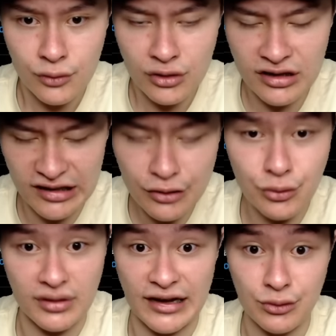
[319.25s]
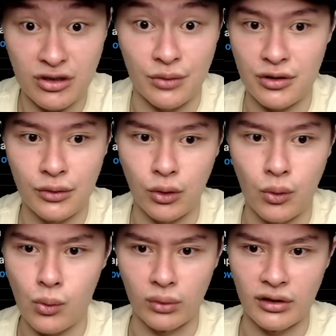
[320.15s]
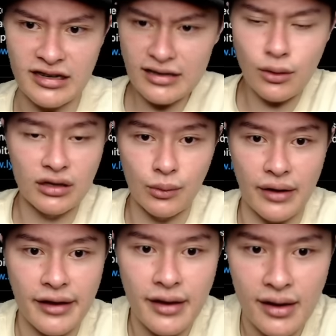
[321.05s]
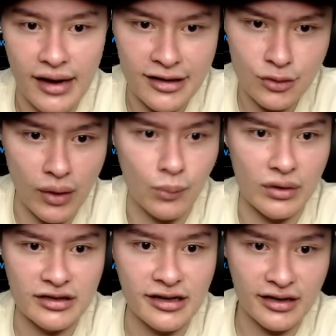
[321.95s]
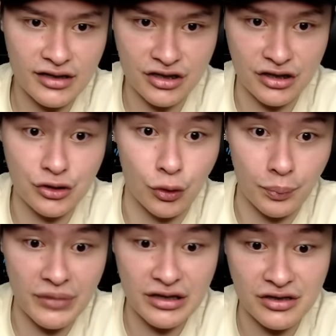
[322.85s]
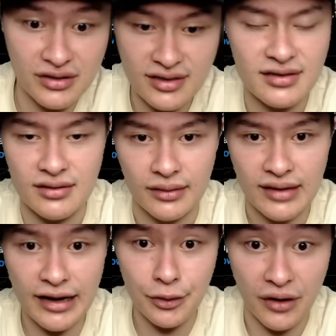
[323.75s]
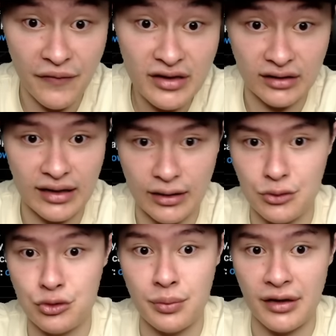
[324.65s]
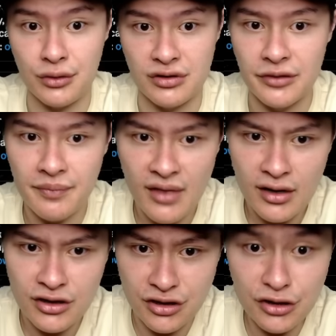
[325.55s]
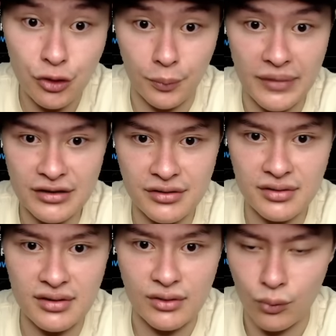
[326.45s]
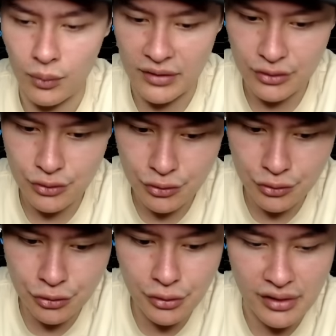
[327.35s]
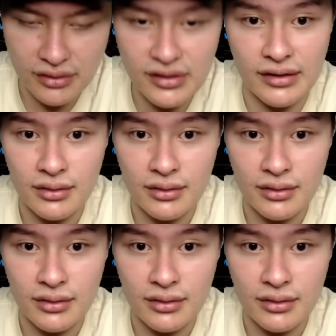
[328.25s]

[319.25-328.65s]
精准来说什么时候会通过呢？其实我认为 S one 文件跟十九 B 之四呢，它有个非常大的区别，就是十九 B 之四我们确定